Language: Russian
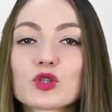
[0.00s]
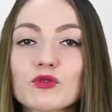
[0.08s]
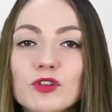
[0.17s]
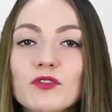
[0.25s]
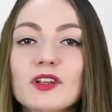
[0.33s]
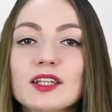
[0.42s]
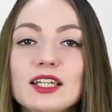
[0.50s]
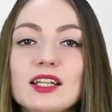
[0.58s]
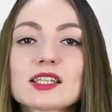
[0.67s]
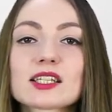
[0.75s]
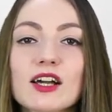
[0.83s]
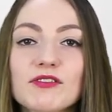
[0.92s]
что вы
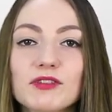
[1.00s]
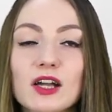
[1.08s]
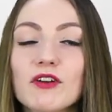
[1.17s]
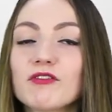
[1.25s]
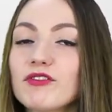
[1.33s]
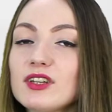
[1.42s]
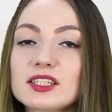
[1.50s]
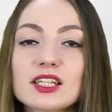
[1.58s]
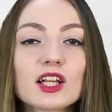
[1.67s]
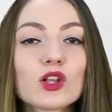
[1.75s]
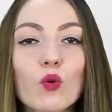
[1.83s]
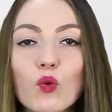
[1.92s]
владелец кафе. Вы
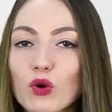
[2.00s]
сделали